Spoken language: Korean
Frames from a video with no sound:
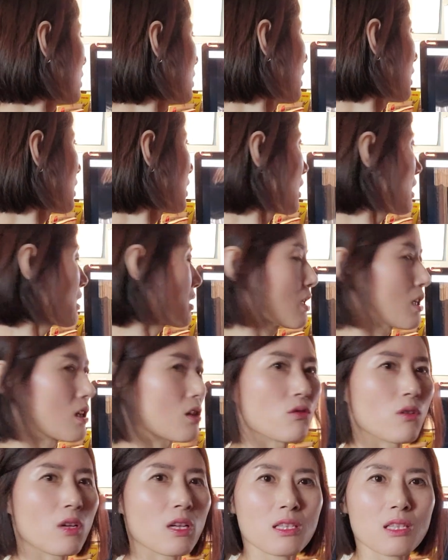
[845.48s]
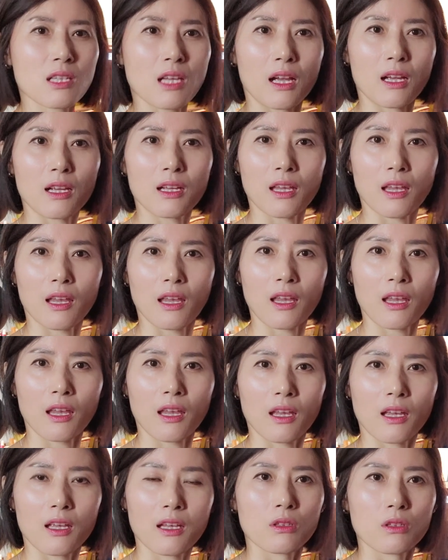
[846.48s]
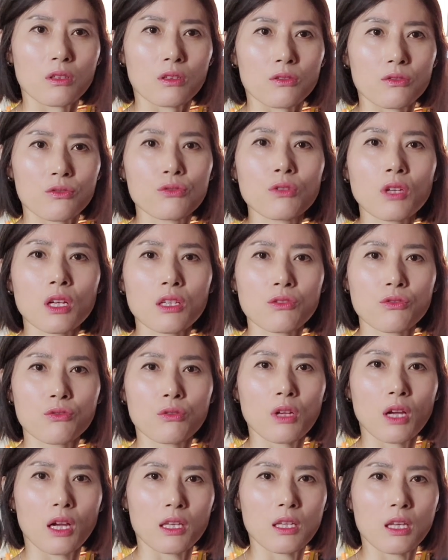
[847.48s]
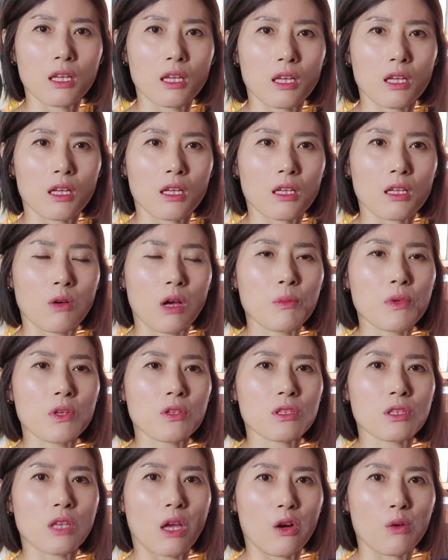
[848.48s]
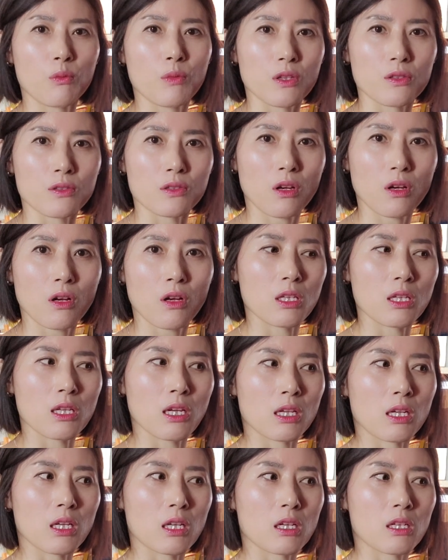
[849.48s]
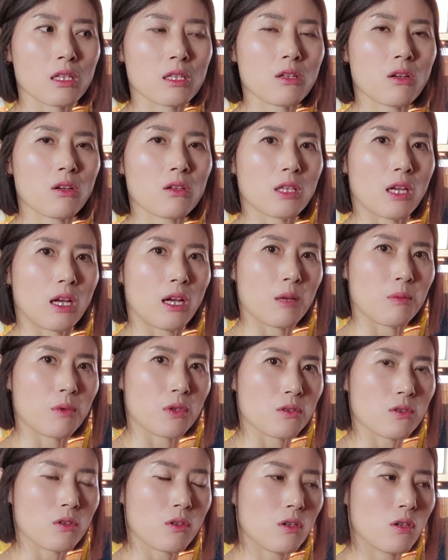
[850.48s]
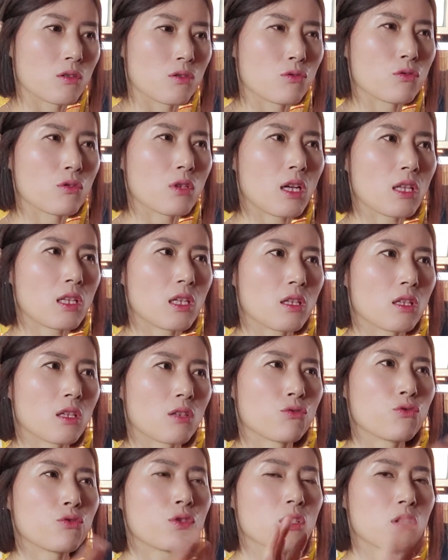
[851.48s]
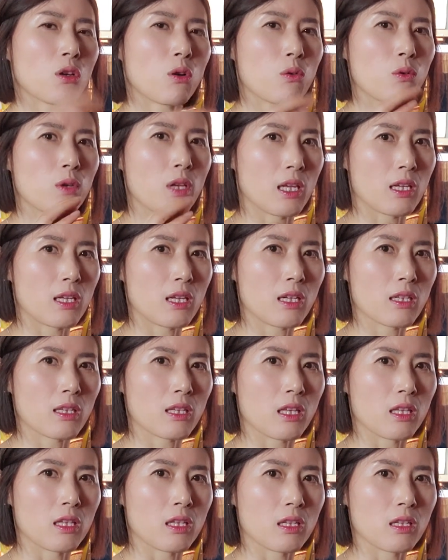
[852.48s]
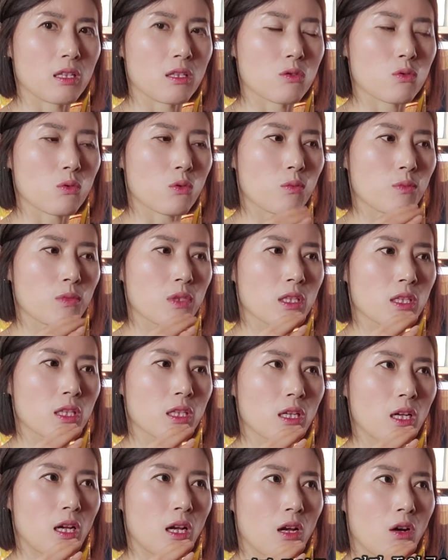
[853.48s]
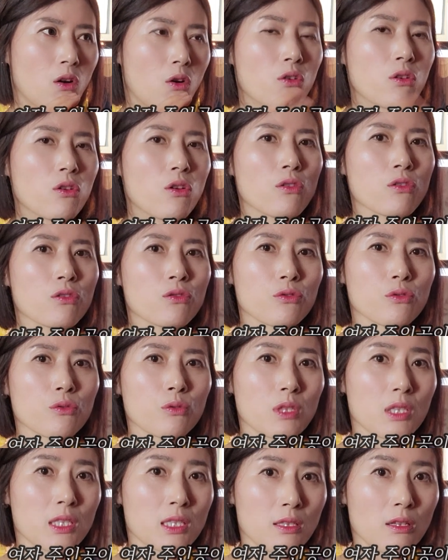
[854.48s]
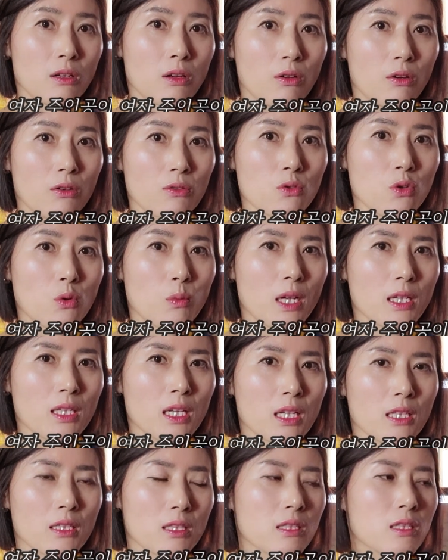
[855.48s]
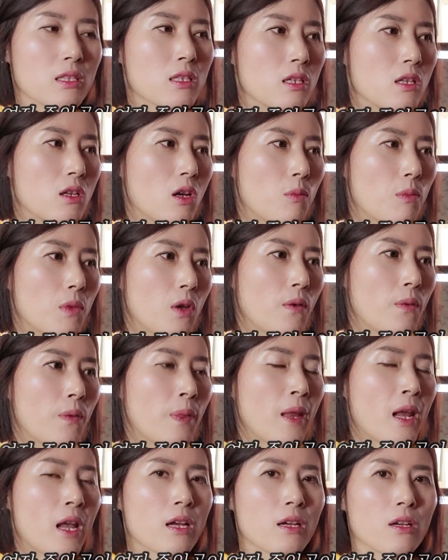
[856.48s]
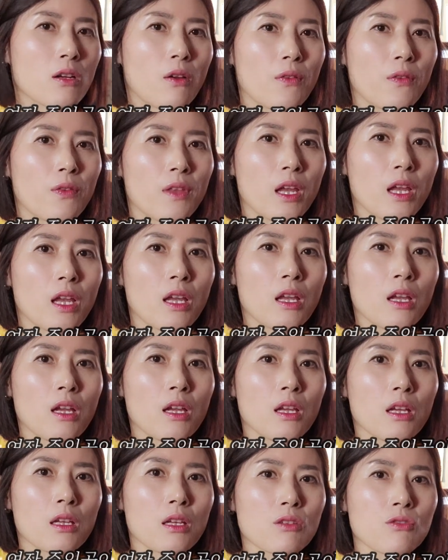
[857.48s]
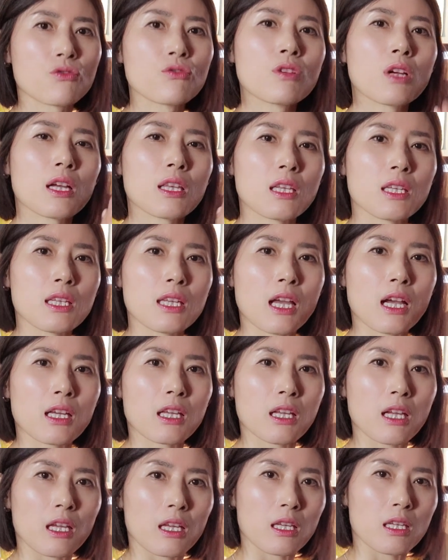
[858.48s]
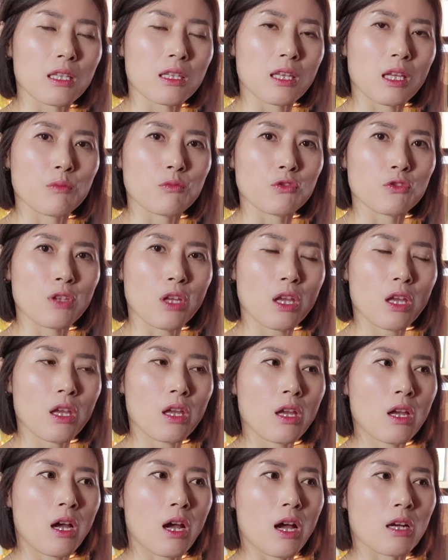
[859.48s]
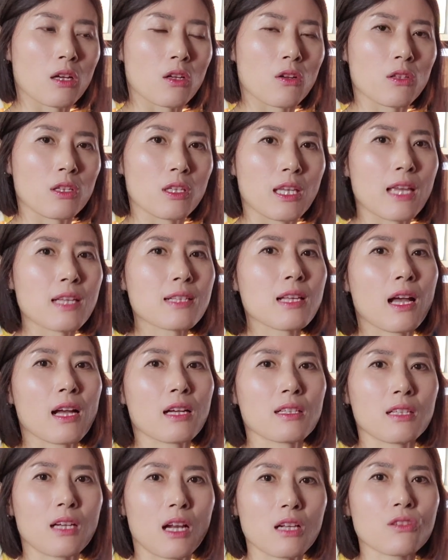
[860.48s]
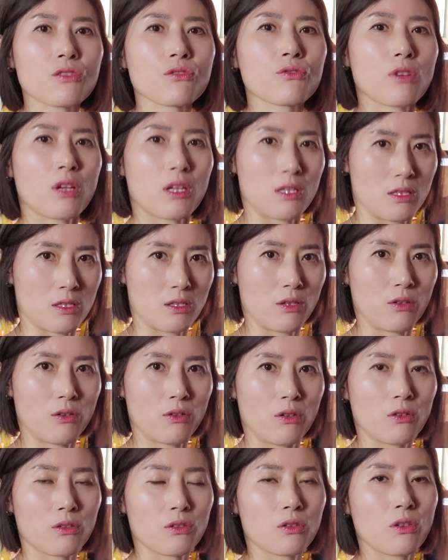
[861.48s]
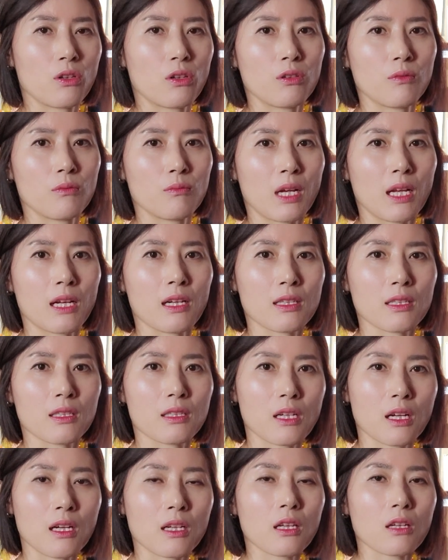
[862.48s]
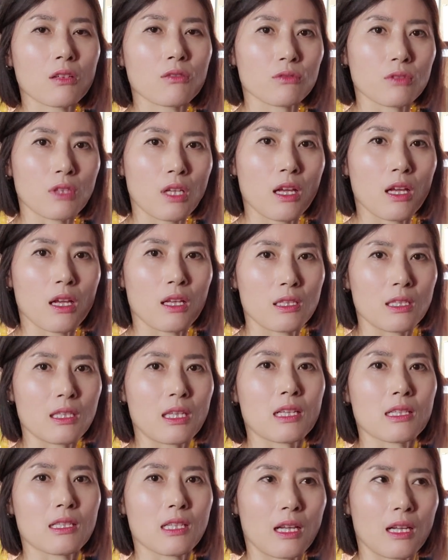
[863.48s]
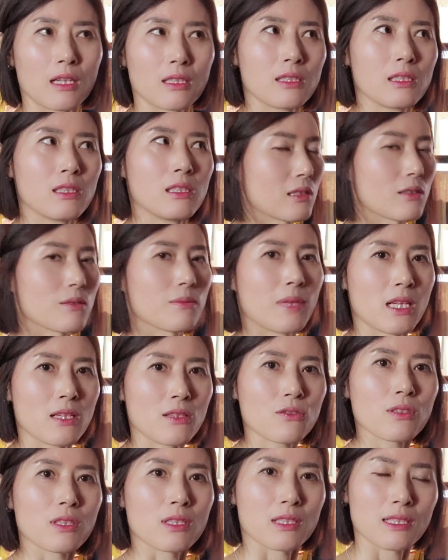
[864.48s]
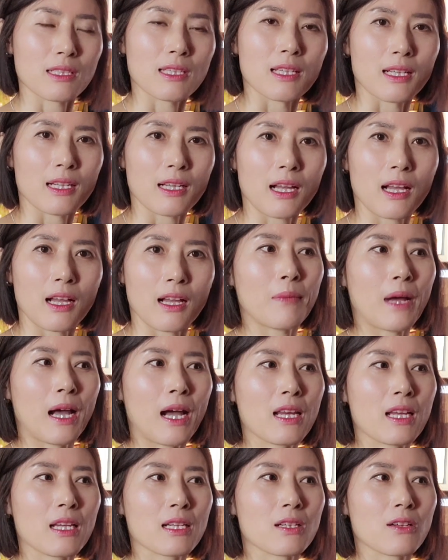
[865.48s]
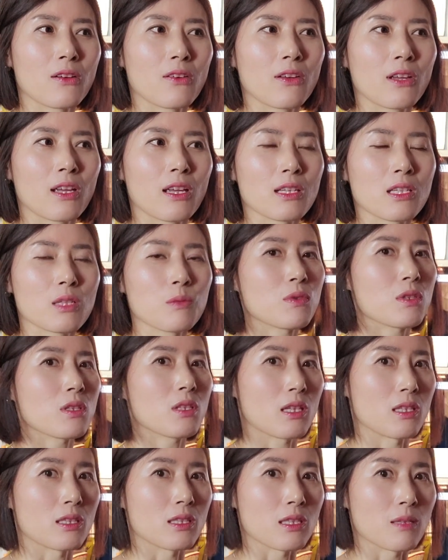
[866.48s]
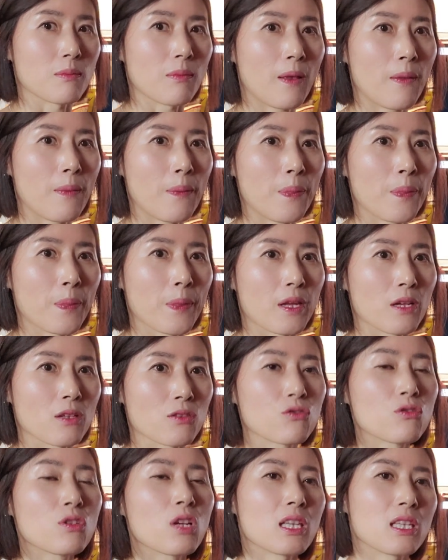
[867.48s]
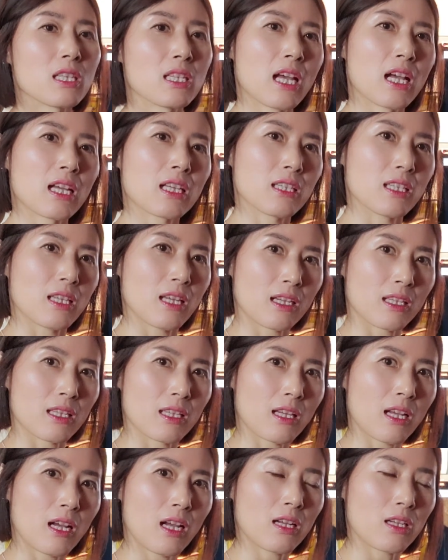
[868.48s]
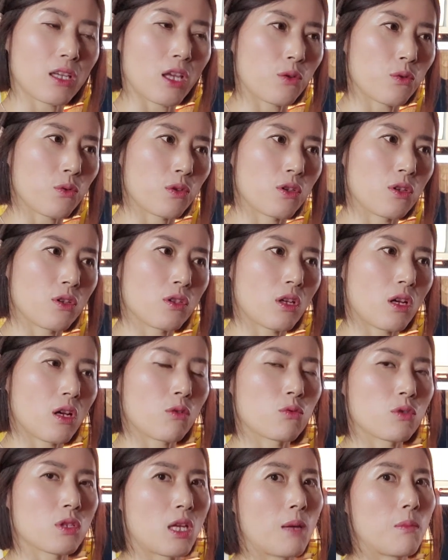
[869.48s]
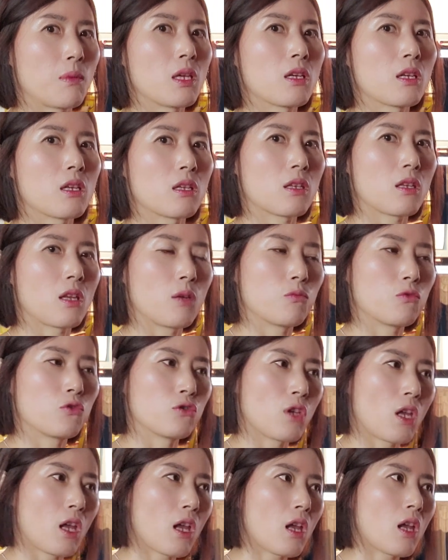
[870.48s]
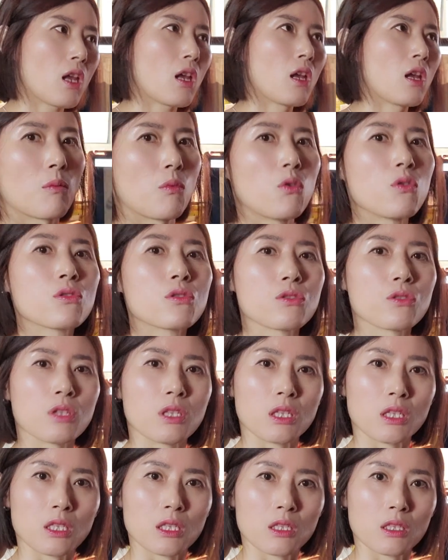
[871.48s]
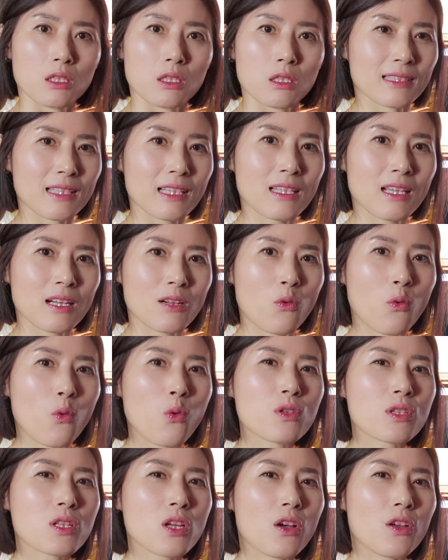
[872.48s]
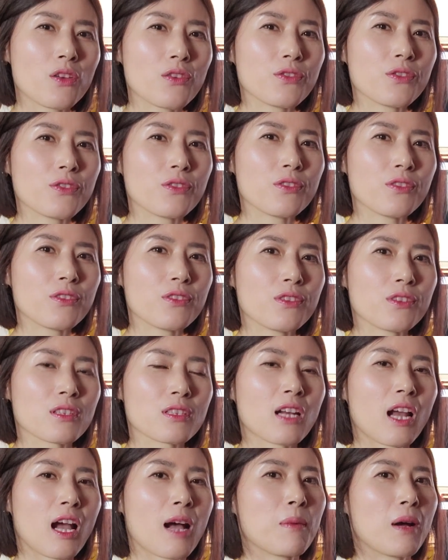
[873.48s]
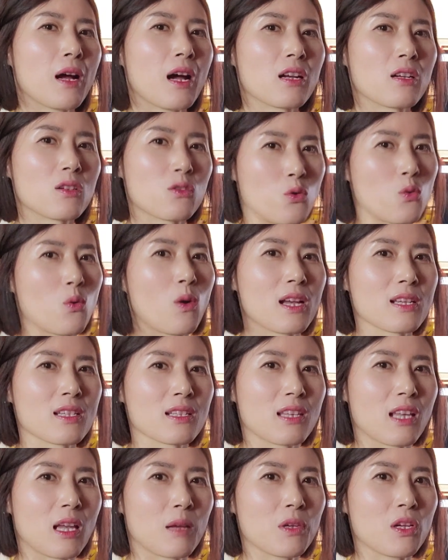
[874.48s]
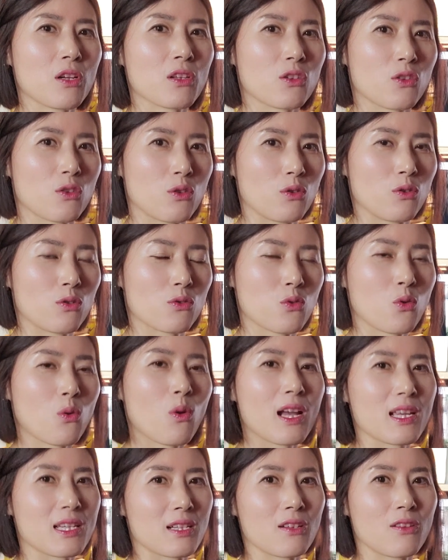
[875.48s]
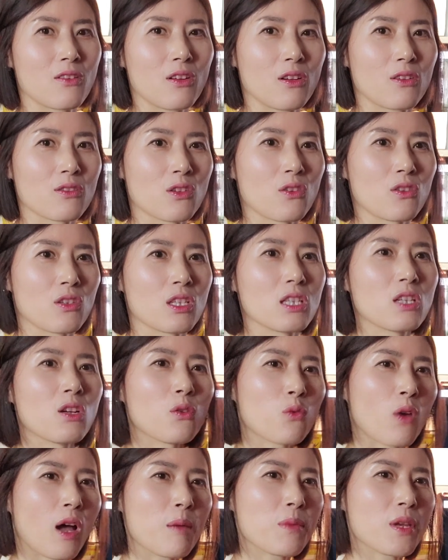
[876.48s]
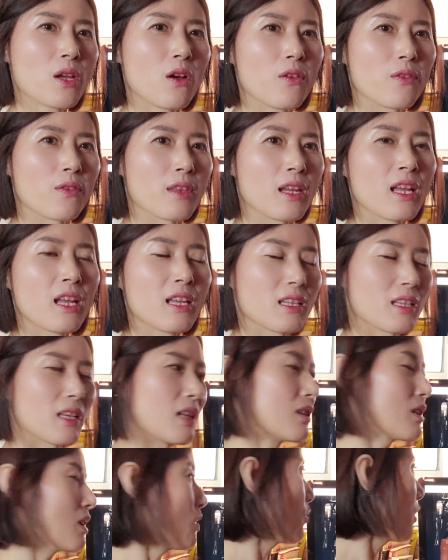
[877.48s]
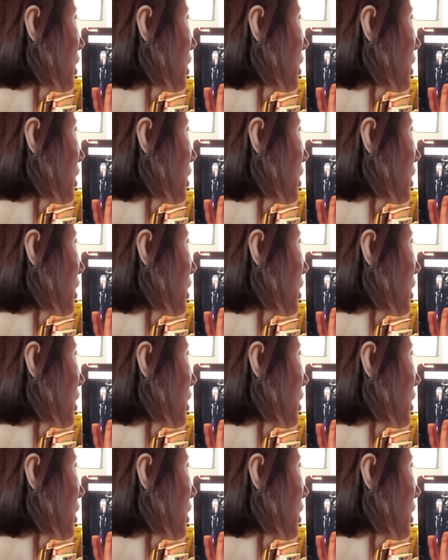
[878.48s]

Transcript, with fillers: 이야기가 지루하지 않게 중간중간에 화면이 나오면서 이야기를 끌어나가면서 중간에 이렇게 둘이 서로 얘기할 때는 조금 듣기가 어려울 수도 있어요. 초반에 들으시려면. 그런데 이게 중간에 이야기가 있기 때문에 아, 그런 예상을 할 수가 있어요. 어떤 말들을 하겠구나 하는 예상을 그 좀할 수 있으니까 말이 그렇게 쉽진 않지만 그러니까 중간 이야기 이야기가 계속 이어나가고 재미있기 때문에 볼수 있는 옛날 고전 드라마를 좋아하신다면 이거 좋아하실 거예요. 저는 이런 화면, 옛날